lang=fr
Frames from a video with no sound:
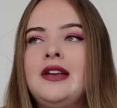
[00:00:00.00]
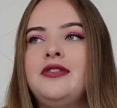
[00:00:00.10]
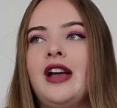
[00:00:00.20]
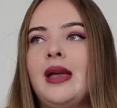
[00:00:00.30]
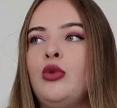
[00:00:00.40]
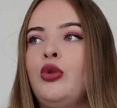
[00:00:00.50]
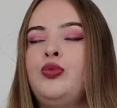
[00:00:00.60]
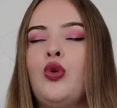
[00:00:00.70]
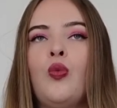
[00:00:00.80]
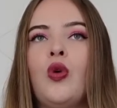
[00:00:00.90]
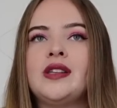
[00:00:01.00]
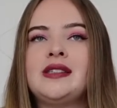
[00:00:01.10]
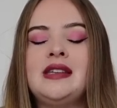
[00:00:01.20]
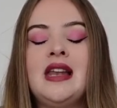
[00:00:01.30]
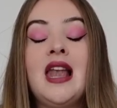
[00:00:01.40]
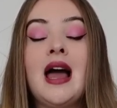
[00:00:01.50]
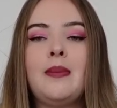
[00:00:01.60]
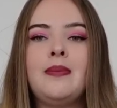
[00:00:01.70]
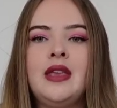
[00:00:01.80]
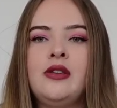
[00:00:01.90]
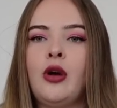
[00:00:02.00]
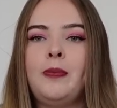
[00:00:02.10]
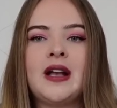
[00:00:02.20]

vraiment pour moi c'est la meilleure,